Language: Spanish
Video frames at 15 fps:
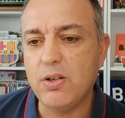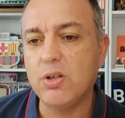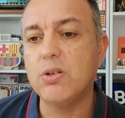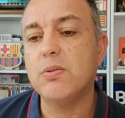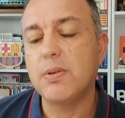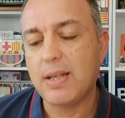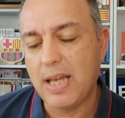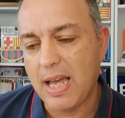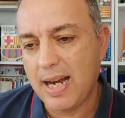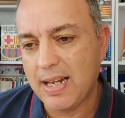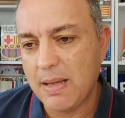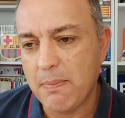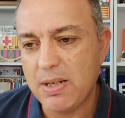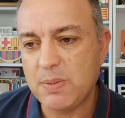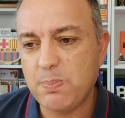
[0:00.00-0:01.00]
No, que
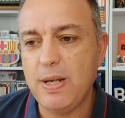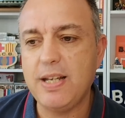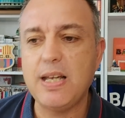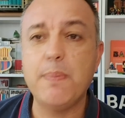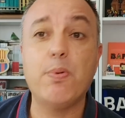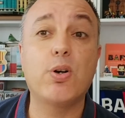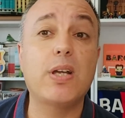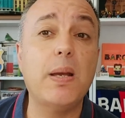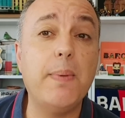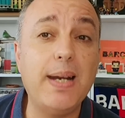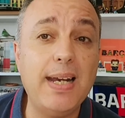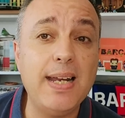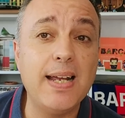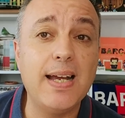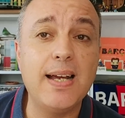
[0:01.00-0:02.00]
alguien me explique por qué
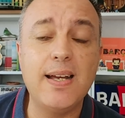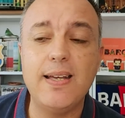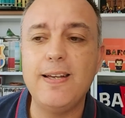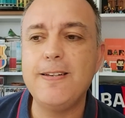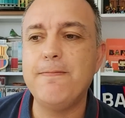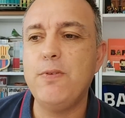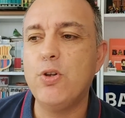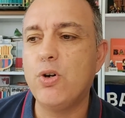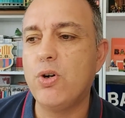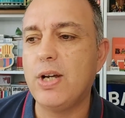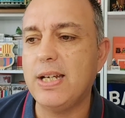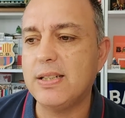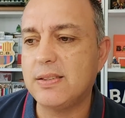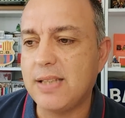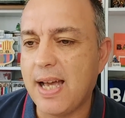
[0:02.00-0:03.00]
Bellingham eh, no
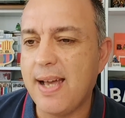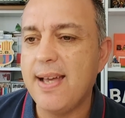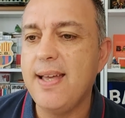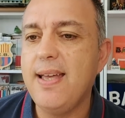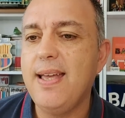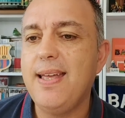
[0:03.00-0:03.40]
está